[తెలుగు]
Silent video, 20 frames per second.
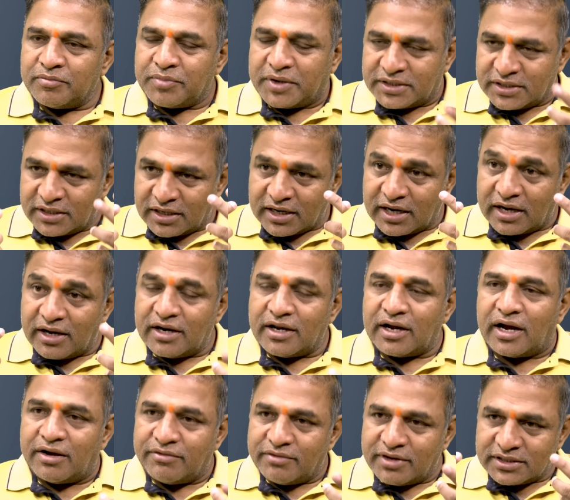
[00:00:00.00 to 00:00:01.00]
ప్రజలకు
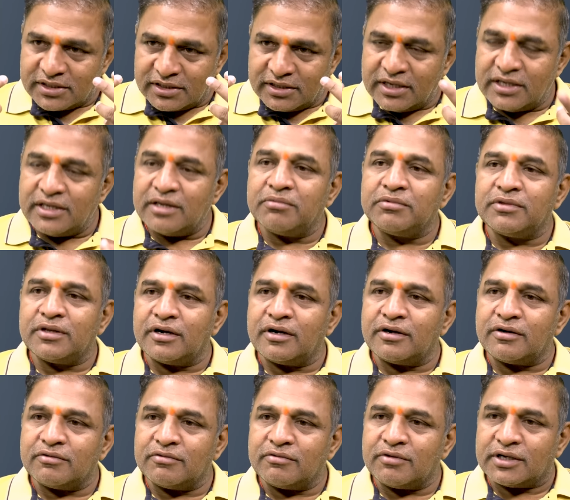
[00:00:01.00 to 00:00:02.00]
అసలు ఏం
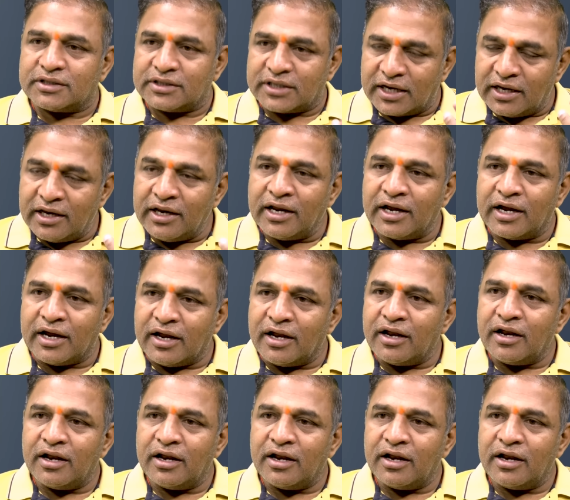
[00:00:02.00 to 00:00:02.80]
చెప్తున్నట్టు ఒక తల్లిగా